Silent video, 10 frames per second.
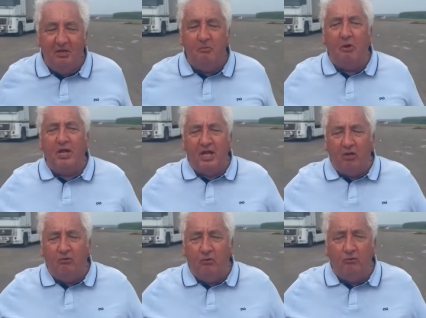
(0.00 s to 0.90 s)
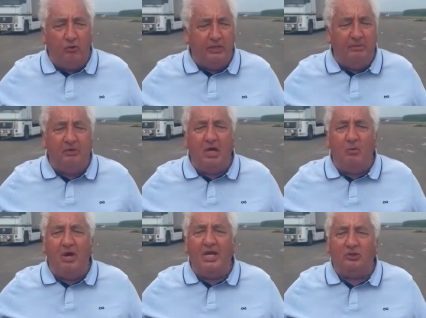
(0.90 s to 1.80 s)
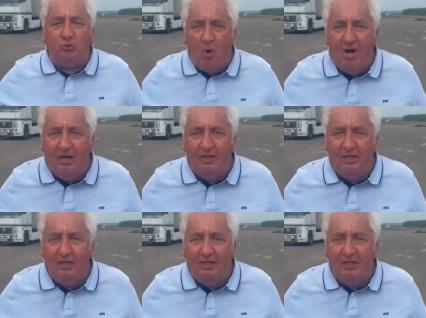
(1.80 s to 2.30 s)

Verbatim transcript: mais on aimerait avoir la joie